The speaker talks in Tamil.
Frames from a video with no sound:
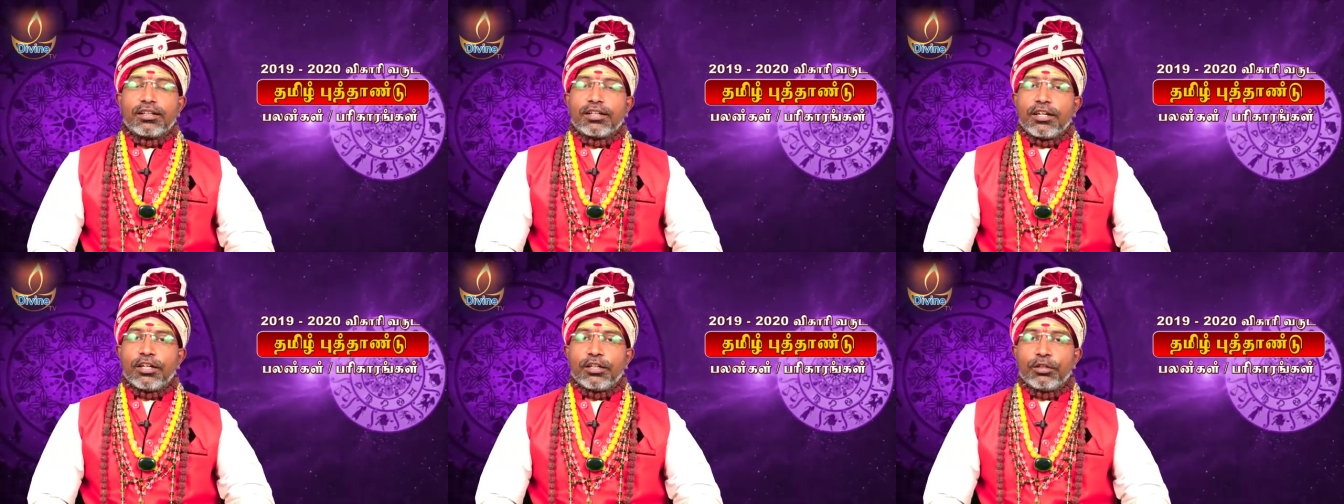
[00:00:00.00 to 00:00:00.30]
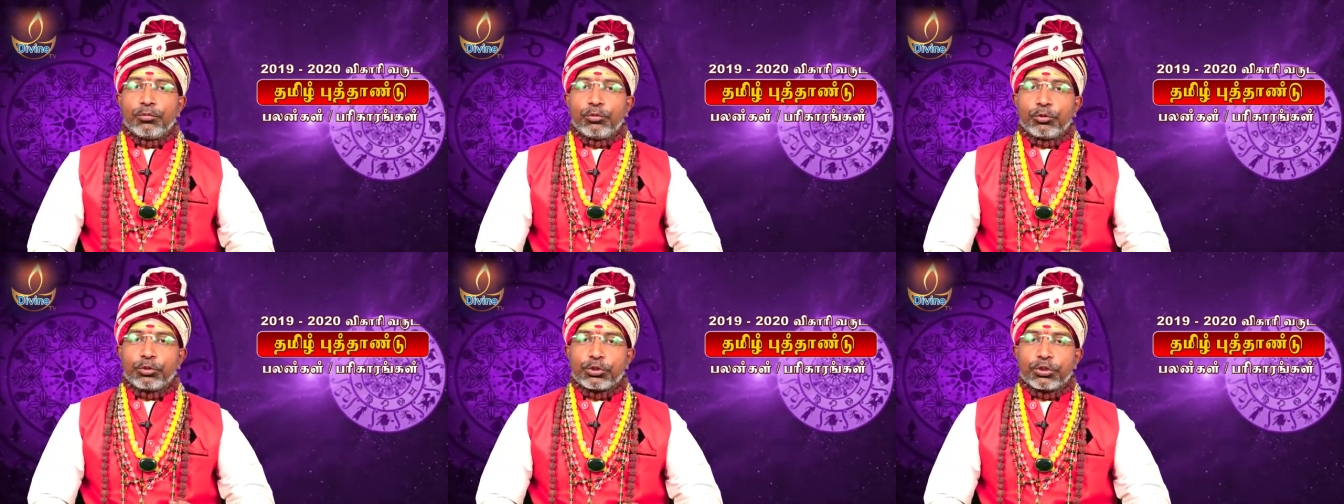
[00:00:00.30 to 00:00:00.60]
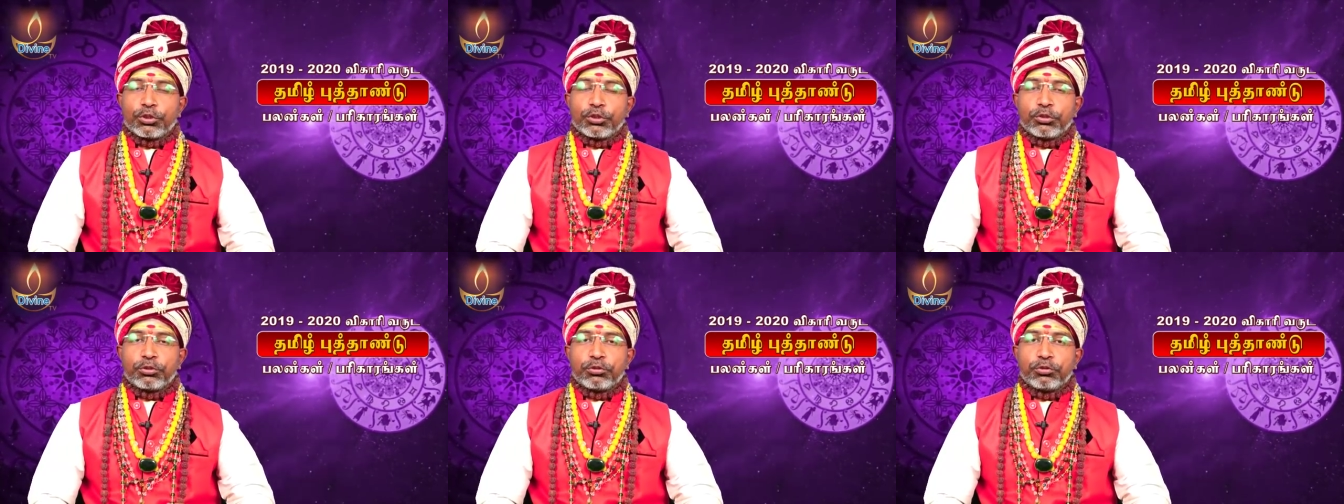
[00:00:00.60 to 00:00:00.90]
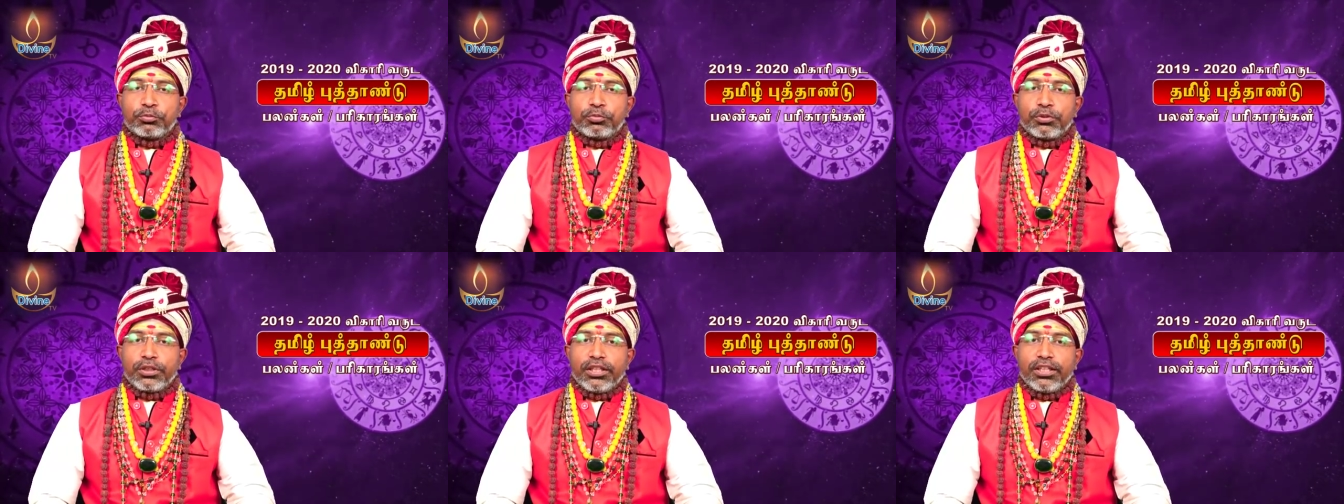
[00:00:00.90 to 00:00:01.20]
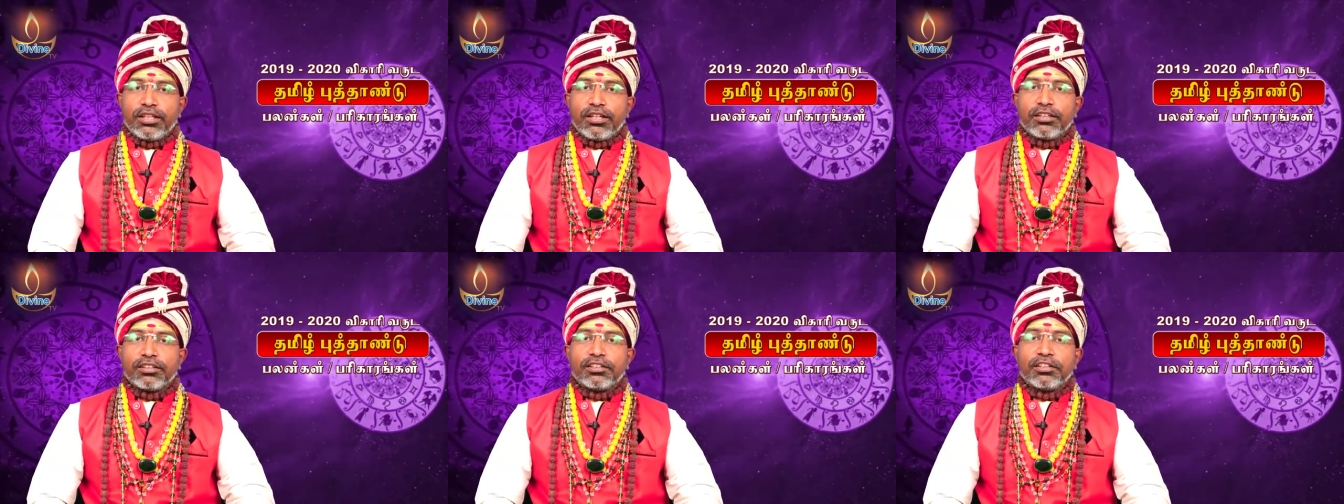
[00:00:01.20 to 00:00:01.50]
காலபுருஷ தத்துவப்படி
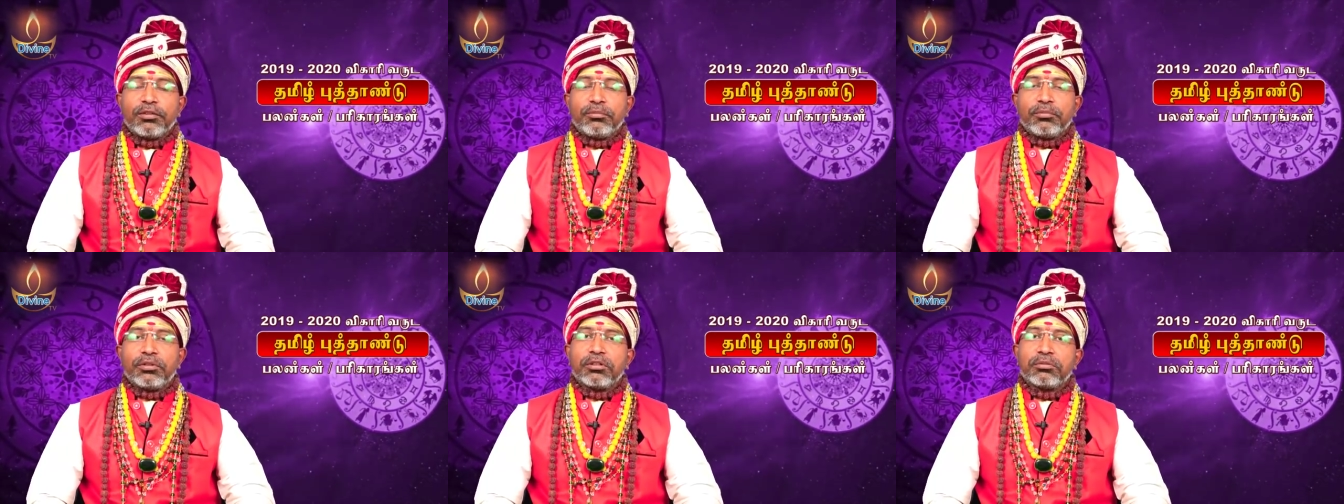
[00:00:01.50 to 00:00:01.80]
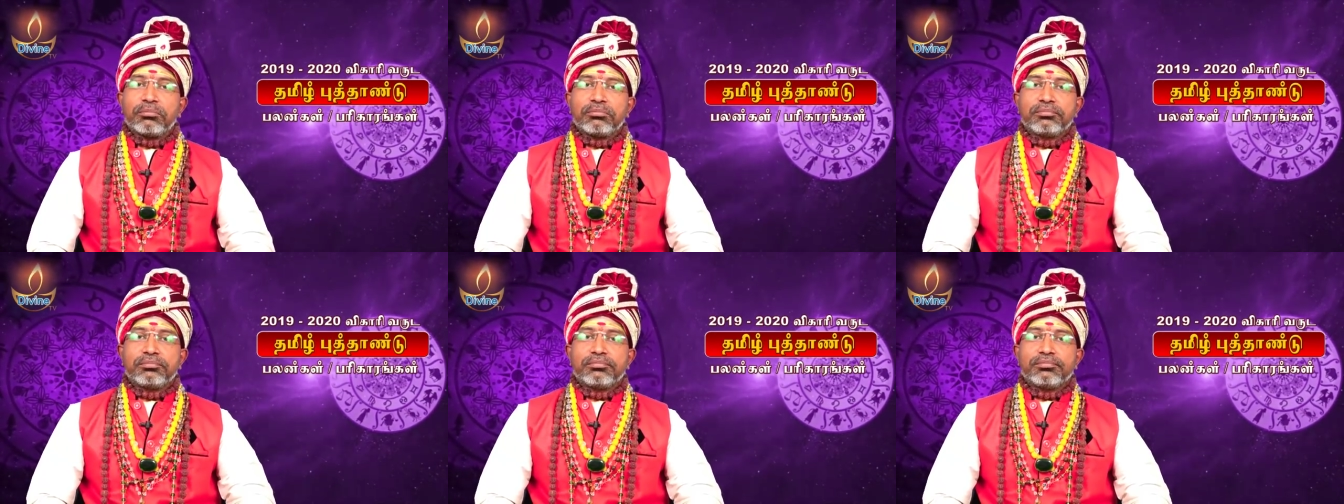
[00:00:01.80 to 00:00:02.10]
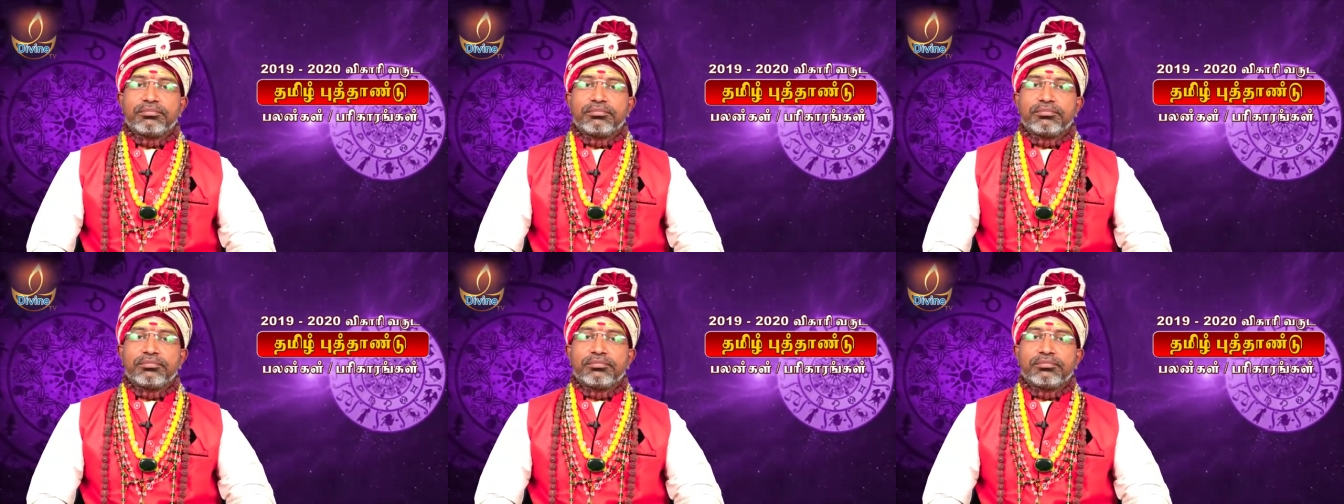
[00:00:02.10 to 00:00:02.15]
நான்காம் இடம்